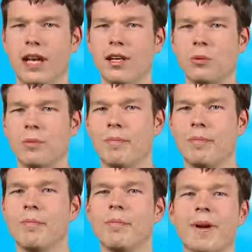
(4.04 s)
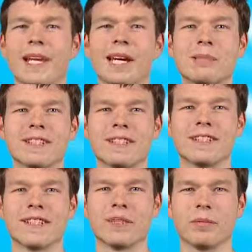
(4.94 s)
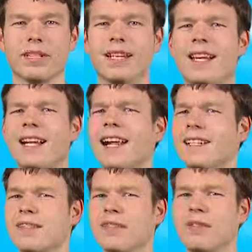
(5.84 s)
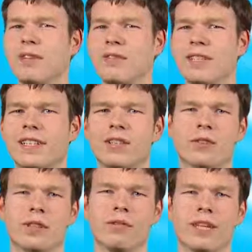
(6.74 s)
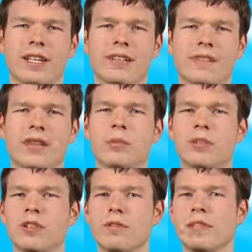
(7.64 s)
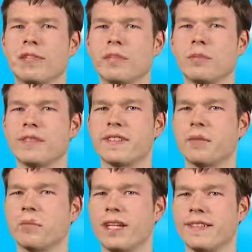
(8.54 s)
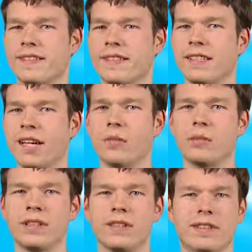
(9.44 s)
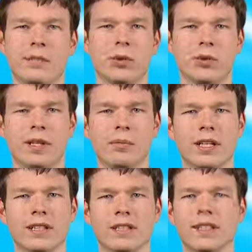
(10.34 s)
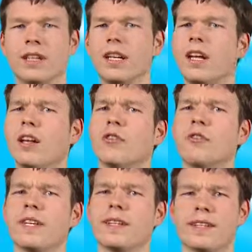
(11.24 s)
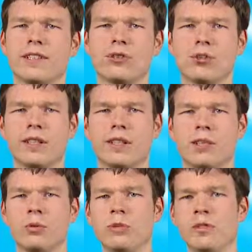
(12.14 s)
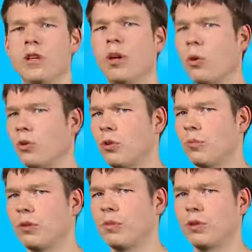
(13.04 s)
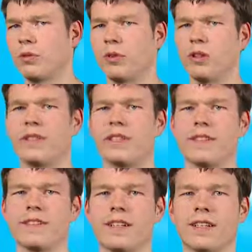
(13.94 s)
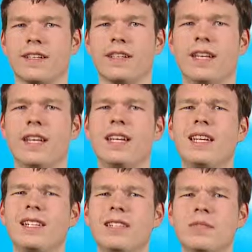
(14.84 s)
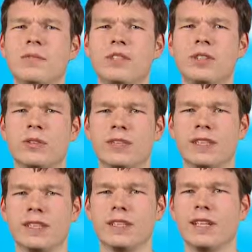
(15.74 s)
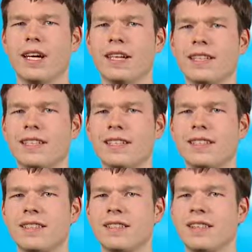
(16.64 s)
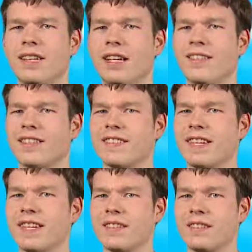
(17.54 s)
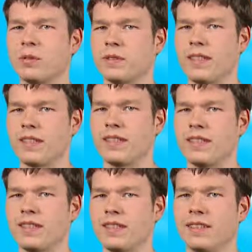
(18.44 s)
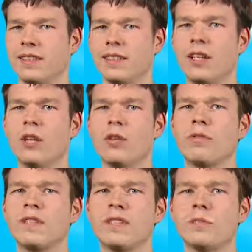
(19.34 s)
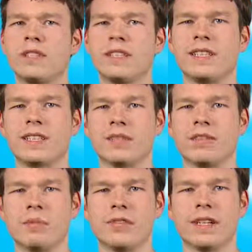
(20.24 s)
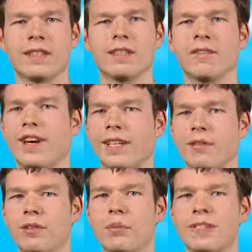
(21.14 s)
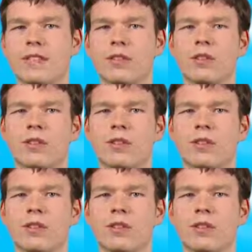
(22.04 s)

Hallo, mein Name ist Jens Altmann. Als Softwareentwickler und Referenz beschäftige ich mich seit mehr als zehn Jahren mit den Themen Online-Marketing sowie der technischen Analyse und Optimierung von Internetseiten. In diesem Videotraining erkläre ich Ihnen, was eine SEO-Site-Klinik ist und wie Sie mit ihr Ihre Webseite weiter verbessern